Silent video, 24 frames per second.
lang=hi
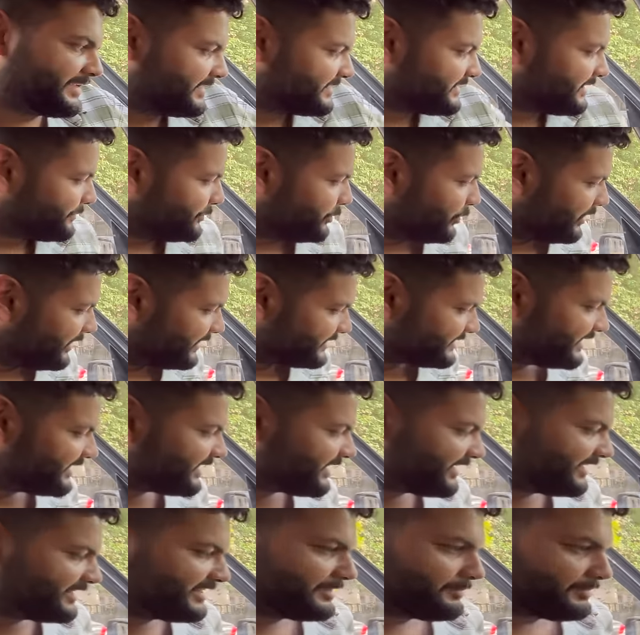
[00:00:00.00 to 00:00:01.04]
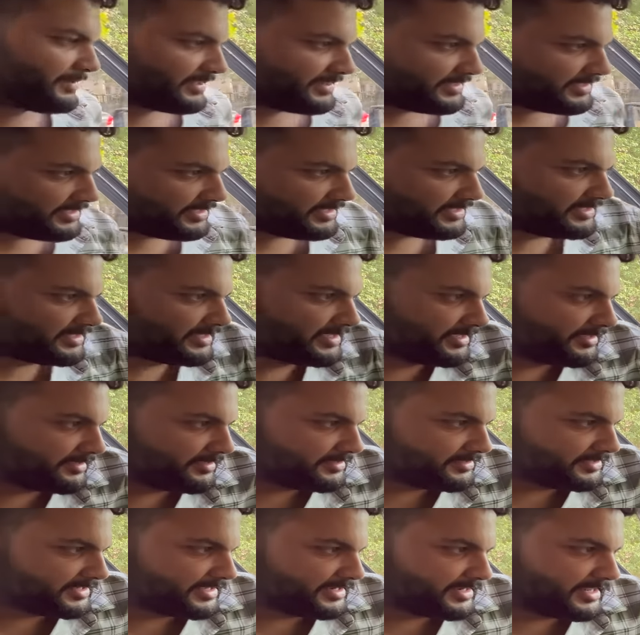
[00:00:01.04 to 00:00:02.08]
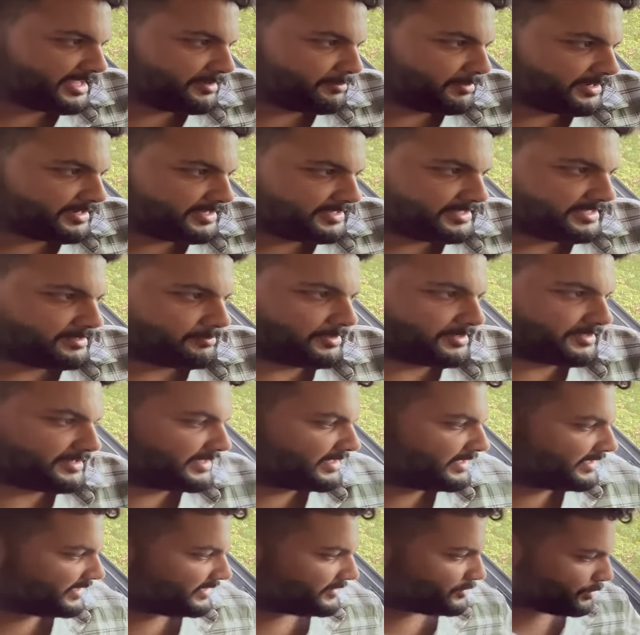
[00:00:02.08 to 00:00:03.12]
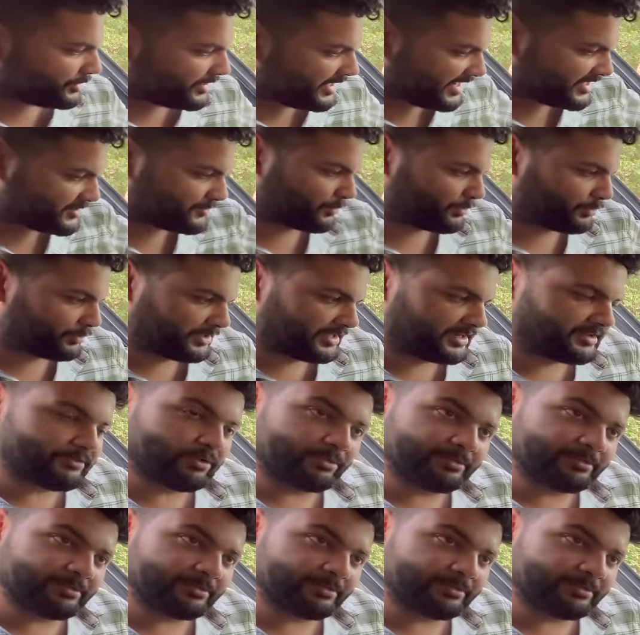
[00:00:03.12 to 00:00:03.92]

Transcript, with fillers: ये सब तो अलग से खरीदने पड़ते हैं ये ये नए खरीदने पड़ते हैं लेकिन जो डैशबोर्ड होता है ना वो